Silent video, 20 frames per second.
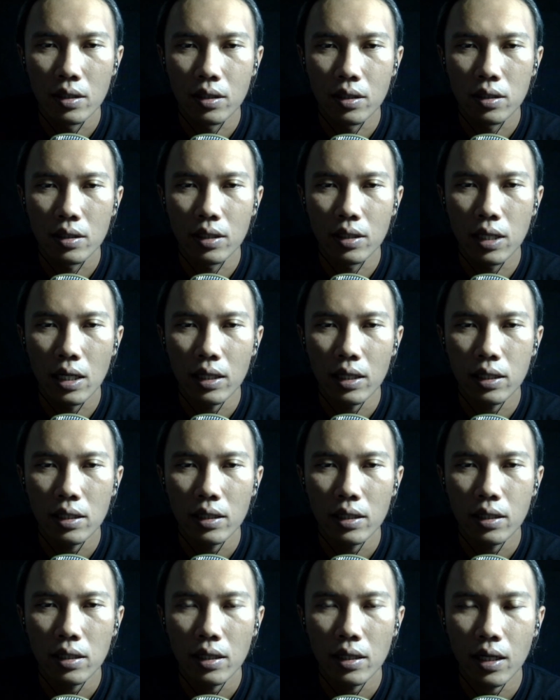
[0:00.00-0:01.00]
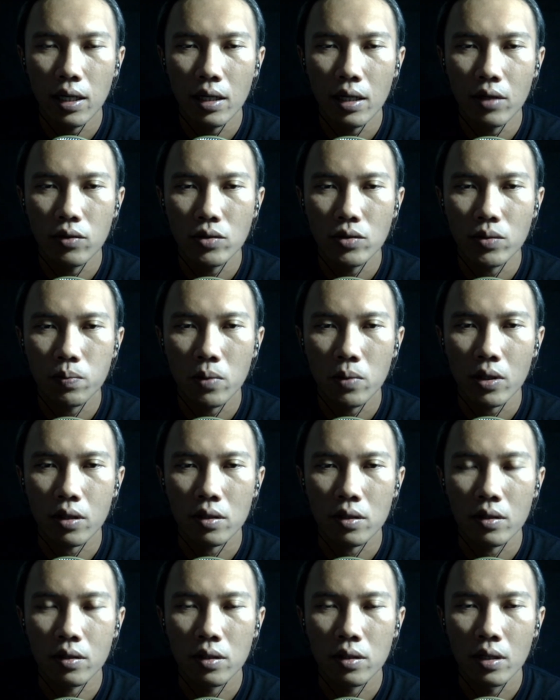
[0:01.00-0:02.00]
dari Enospot
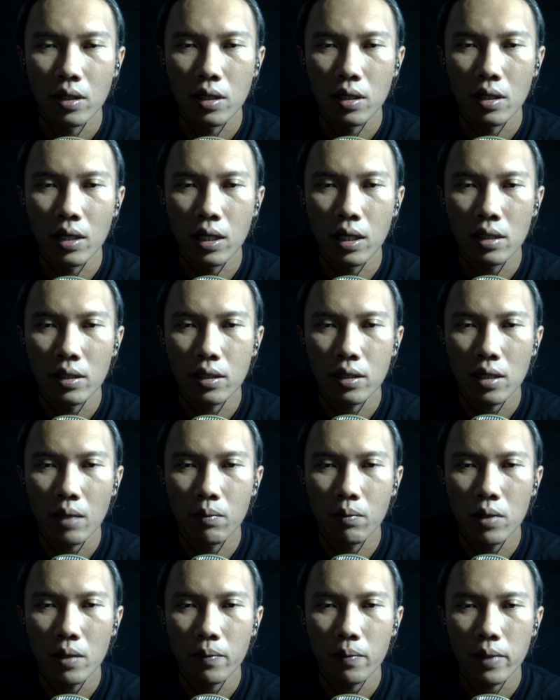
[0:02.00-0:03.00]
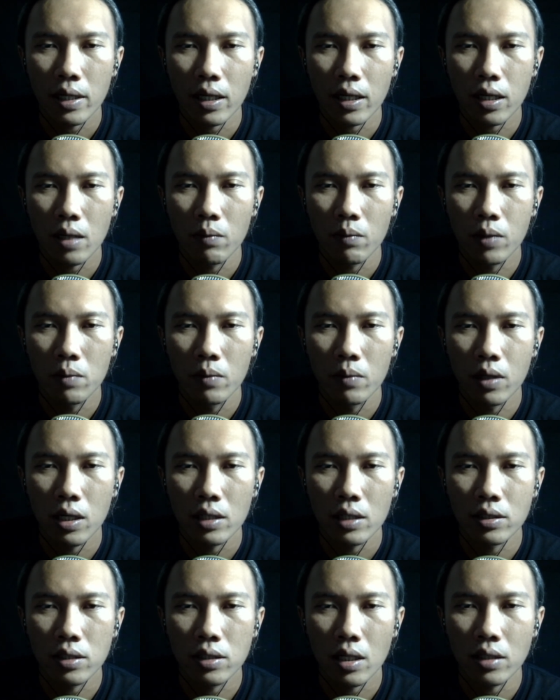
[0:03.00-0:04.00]
Ganti kabel pakai kabel
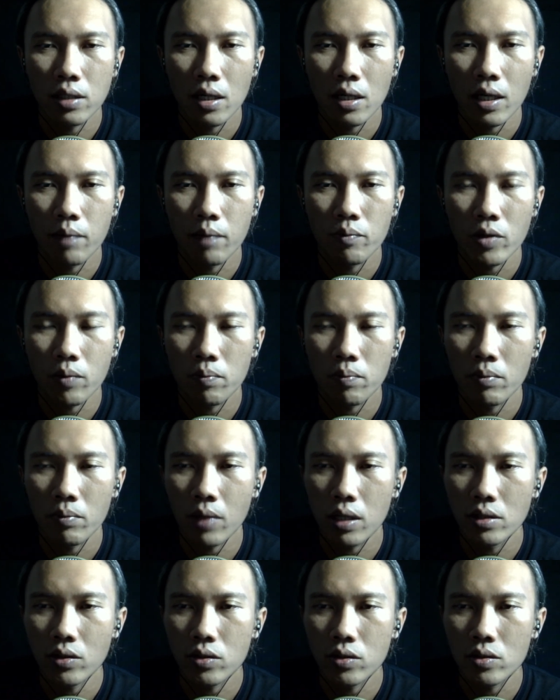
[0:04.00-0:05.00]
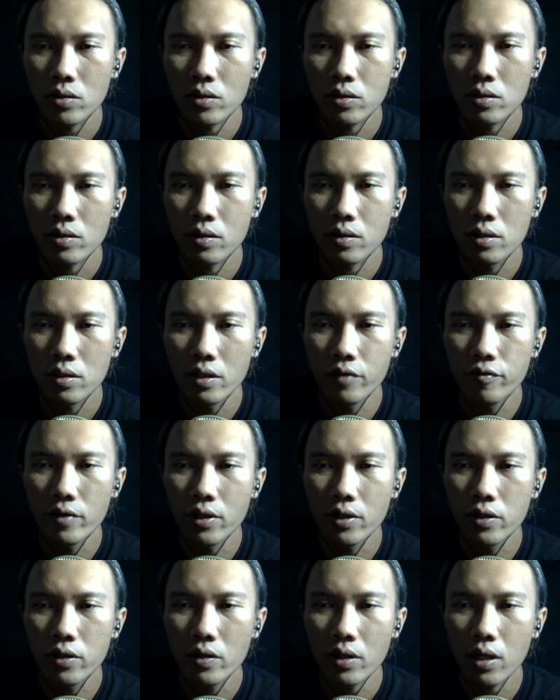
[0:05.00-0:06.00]
bekas charger laptop maknyos. Di
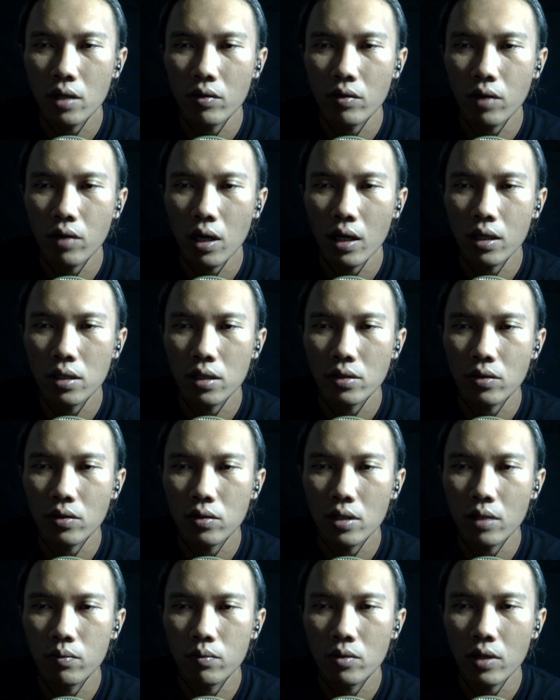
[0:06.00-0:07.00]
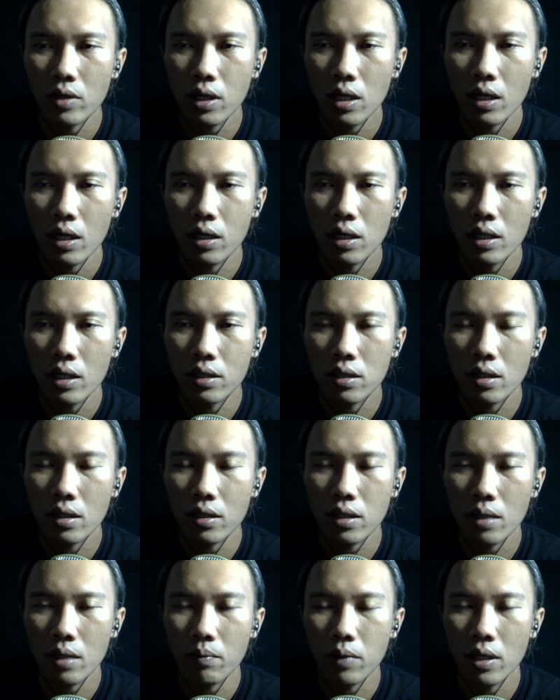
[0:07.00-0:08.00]
video kekurangannya solder murah adalah
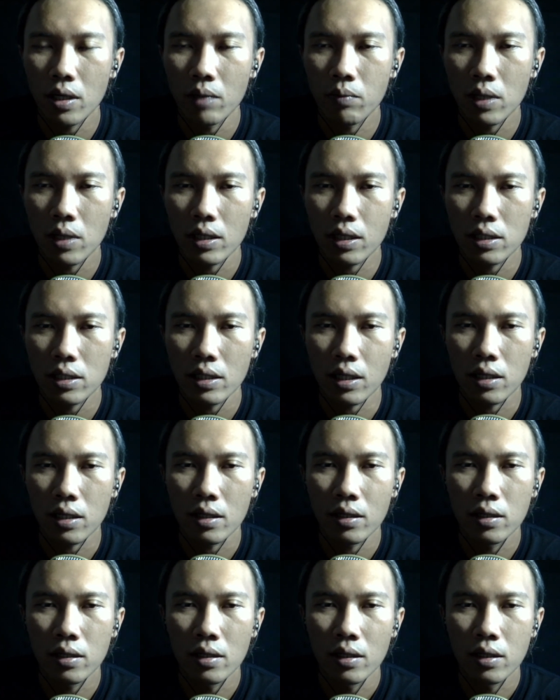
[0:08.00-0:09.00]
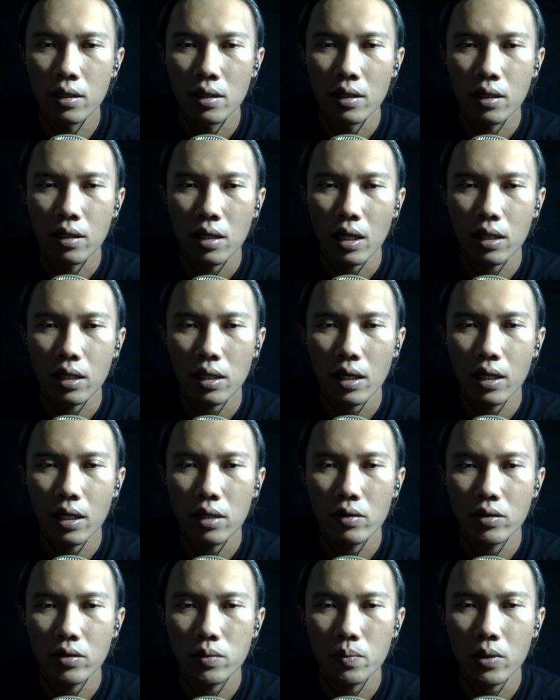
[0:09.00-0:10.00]
terletak pada matanya. Kata
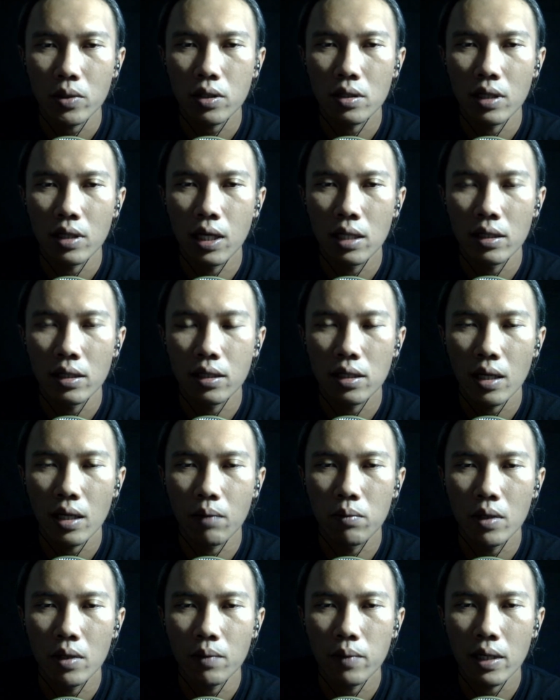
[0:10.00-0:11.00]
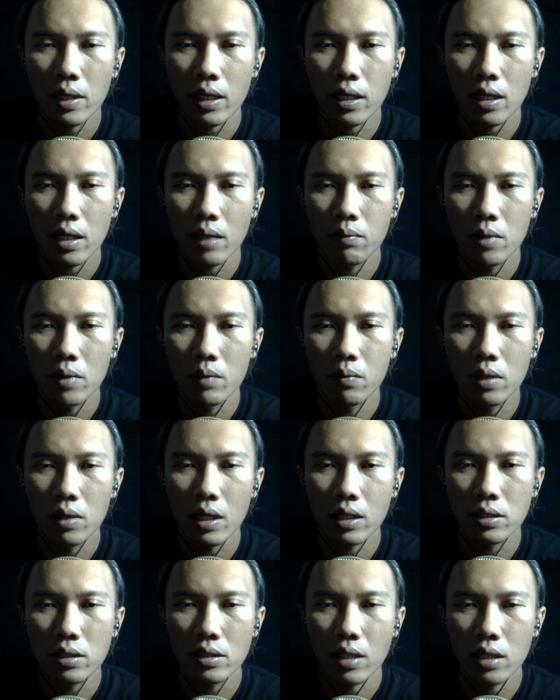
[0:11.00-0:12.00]
Enospot ganti kabel pakai kabel
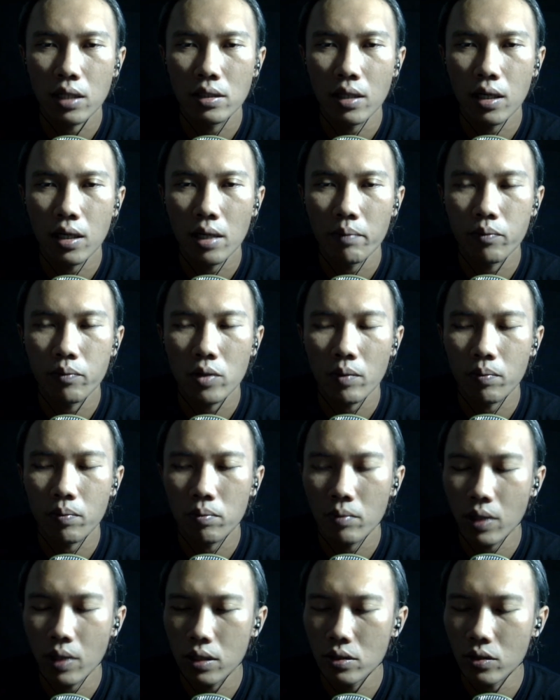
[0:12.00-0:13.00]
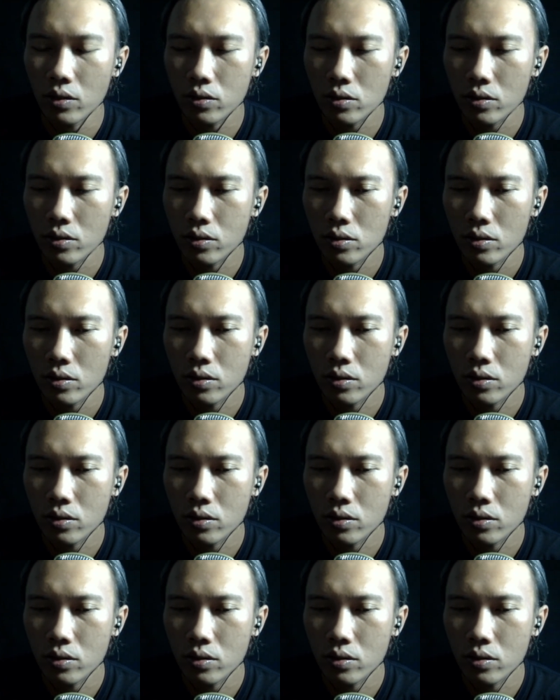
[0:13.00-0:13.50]
bekas charger laptop maknyos.